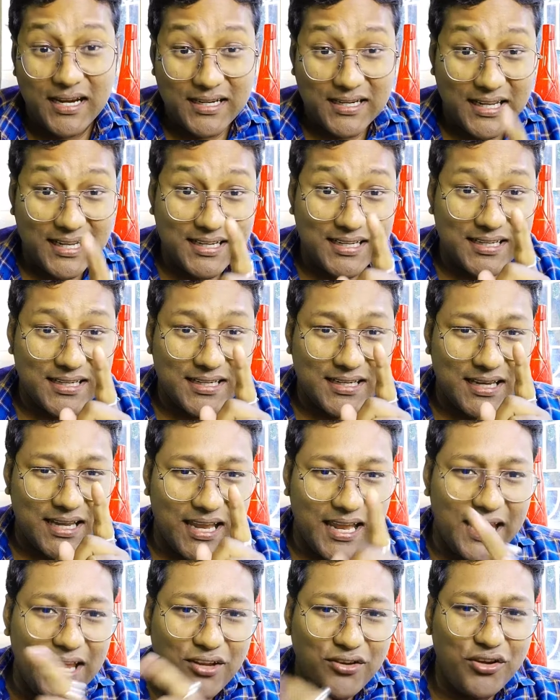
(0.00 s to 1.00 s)
ঠিক
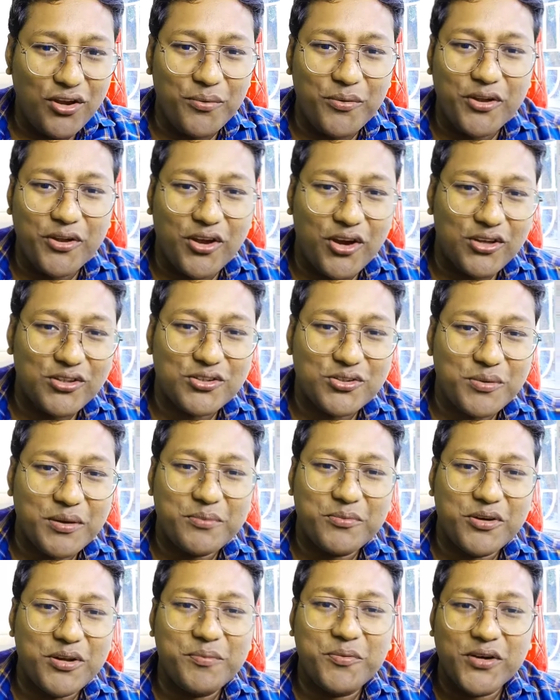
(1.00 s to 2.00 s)
এই সময় হয়তো তোমার
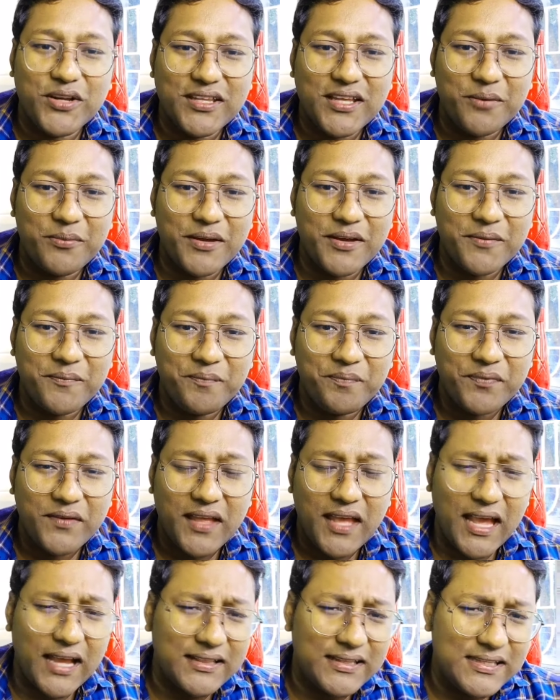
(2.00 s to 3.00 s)
মনে পড়ে যাবে
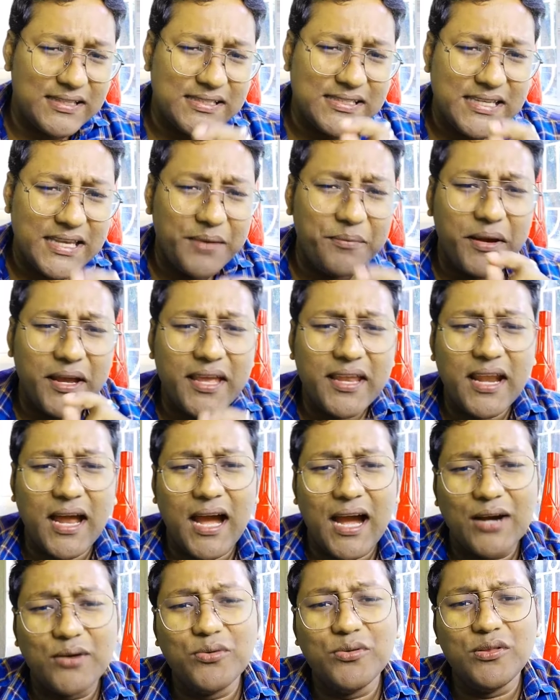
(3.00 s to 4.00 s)
একদিন যে মায়ের
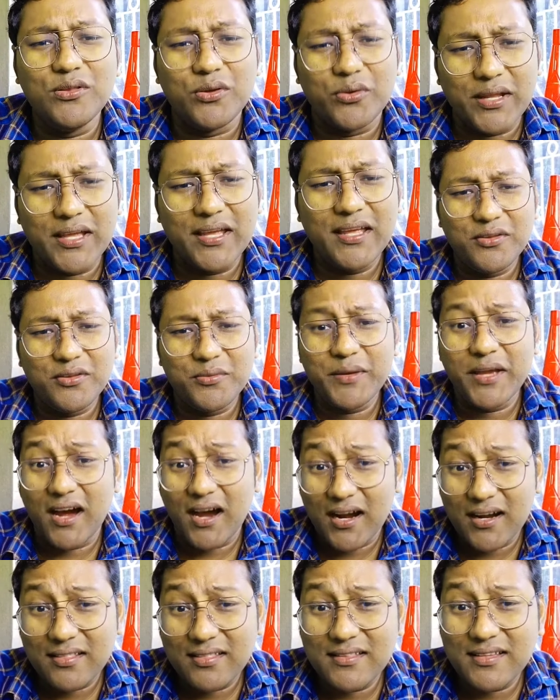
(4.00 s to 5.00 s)
আঙুল ধরে তুমি
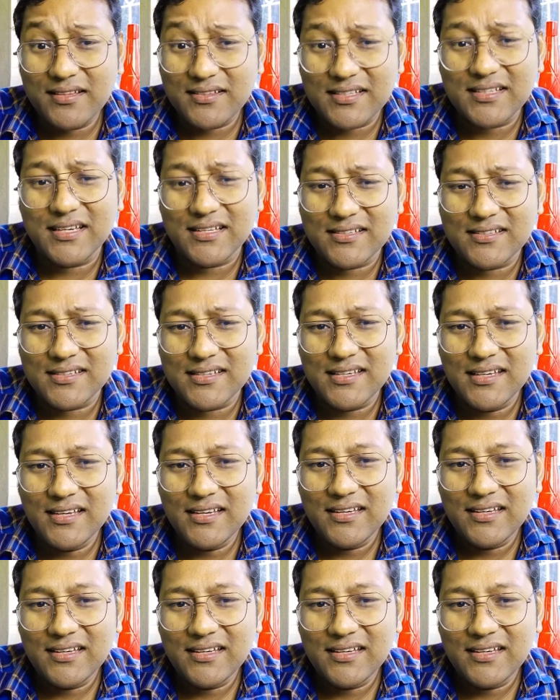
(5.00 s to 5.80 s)
হাঁটতে শিখেছিলে